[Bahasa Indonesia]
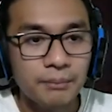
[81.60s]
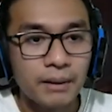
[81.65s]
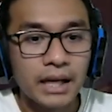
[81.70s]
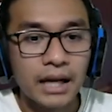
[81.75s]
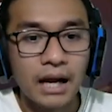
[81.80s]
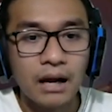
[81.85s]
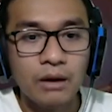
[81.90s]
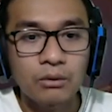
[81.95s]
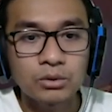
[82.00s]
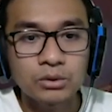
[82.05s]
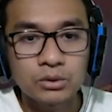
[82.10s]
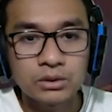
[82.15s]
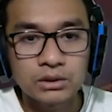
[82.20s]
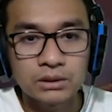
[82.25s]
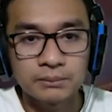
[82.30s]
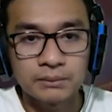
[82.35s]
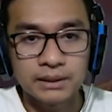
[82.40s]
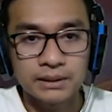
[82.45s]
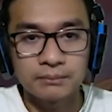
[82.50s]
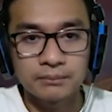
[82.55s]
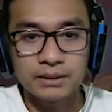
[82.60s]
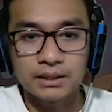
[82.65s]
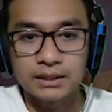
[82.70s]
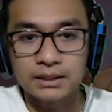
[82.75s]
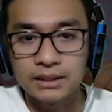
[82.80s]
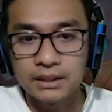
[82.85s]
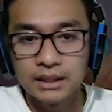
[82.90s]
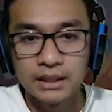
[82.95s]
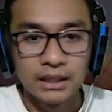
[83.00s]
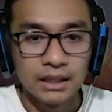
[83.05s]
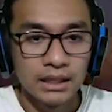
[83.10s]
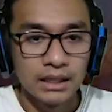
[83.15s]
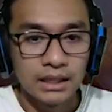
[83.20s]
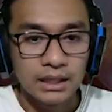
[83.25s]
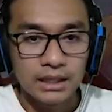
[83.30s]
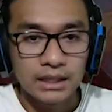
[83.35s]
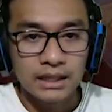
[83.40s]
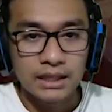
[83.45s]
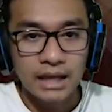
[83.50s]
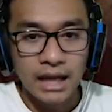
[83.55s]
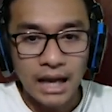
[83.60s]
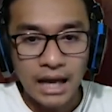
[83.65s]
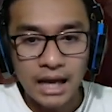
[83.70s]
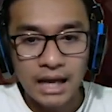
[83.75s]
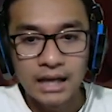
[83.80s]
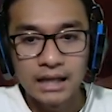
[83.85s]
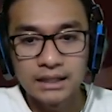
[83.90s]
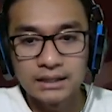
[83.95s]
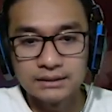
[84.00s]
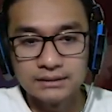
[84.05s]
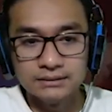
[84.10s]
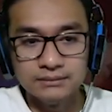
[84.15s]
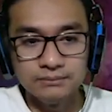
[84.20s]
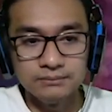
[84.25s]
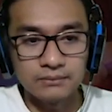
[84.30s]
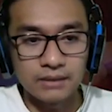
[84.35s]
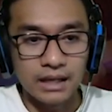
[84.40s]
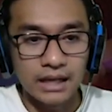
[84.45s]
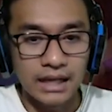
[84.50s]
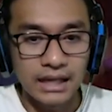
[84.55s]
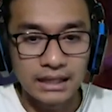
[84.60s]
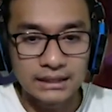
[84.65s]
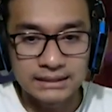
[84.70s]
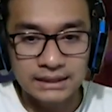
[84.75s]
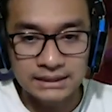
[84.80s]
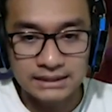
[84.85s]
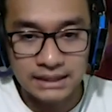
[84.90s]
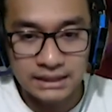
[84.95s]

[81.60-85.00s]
pakai auto, teman-teman. Nah, ladies and